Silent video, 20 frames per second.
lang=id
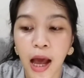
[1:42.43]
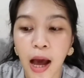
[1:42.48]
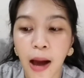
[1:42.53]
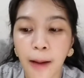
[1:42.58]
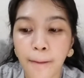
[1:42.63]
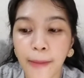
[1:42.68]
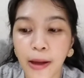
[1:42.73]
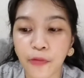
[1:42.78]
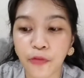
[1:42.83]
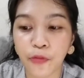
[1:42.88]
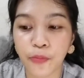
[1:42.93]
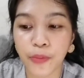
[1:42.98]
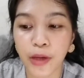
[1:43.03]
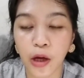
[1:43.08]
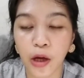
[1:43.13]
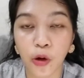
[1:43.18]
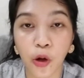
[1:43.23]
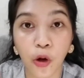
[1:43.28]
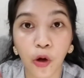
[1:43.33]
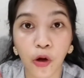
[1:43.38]
parfum
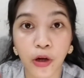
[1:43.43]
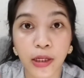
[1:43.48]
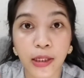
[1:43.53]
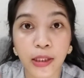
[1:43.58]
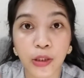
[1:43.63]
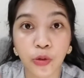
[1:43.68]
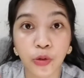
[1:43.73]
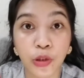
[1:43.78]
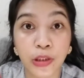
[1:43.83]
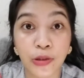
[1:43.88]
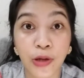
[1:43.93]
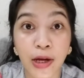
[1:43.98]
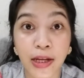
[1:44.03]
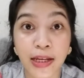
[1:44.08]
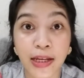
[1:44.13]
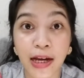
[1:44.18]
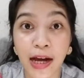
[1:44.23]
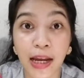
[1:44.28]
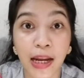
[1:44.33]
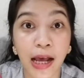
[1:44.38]
yang roll on ini tuh juga
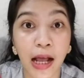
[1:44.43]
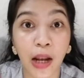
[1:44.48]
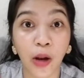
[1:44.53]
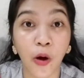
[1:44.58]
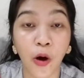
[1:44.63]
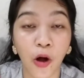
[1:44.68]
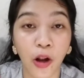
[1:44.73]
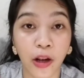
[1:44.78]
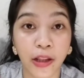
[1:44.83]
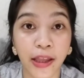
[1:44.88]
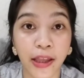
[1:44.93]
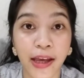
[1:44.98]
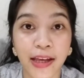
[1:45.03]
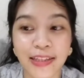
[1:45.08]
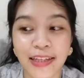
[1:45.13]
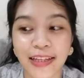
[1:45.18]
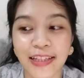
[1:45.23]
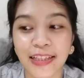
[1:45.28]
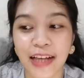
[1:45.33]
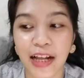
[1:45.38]
dia nggak ada alkoholnya.
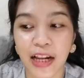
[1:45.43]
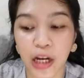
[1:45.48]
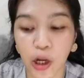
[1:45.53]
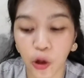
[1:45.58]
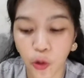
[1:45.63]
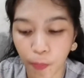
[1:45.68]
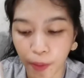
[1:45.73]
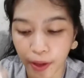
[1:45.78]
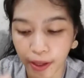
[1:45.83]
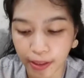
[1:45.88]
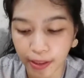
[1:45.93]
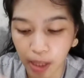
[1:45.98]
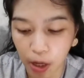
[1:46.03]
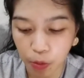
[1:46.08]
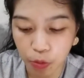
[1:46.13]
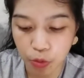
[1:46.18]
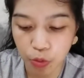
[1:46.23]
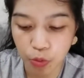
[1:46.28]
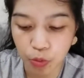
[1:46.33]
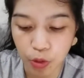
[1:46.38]
Jadi sekalian aku pengen
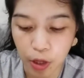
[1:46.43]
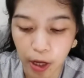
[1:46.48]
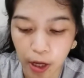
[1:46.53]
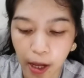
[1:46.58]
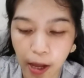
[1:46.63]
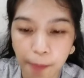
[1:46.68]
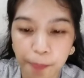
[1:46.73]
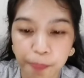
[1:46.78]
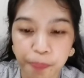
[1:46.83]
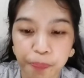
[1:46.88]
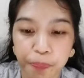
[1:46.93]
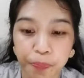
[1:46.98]
tahu juga.